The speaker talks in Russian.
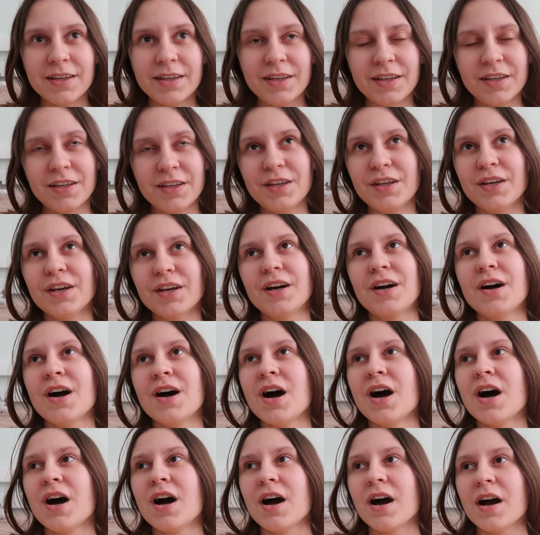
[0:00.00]
И
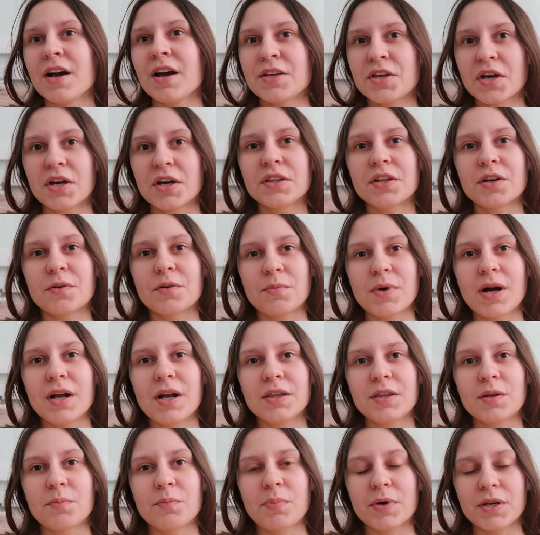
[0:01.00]
я
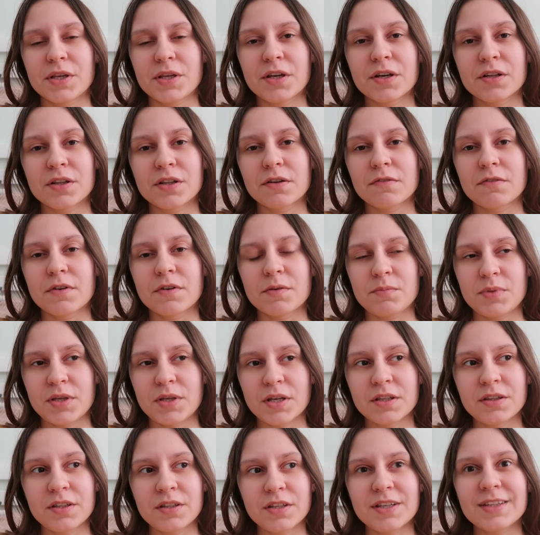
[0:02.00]
нормально поела в
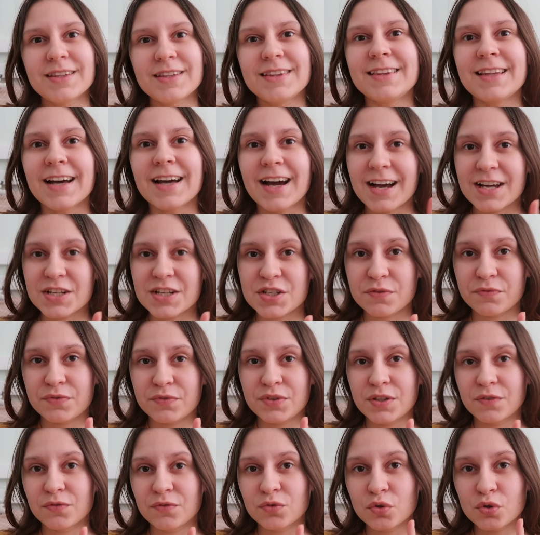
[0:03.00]
обед, и даже
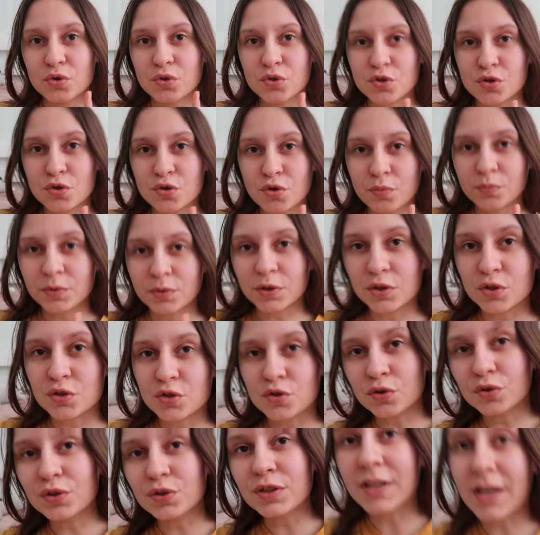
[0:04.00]
в дневной Семкин
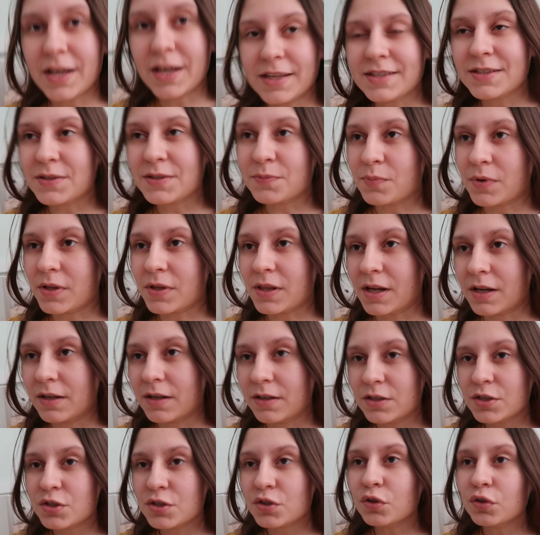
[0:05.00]
сон я не
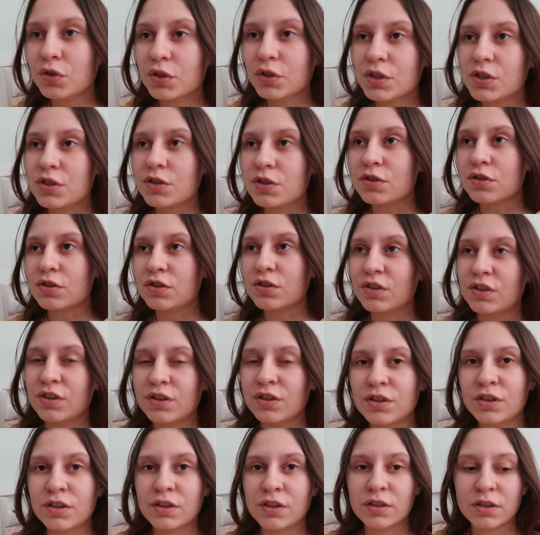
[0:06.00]
спала. Что ты ищешь?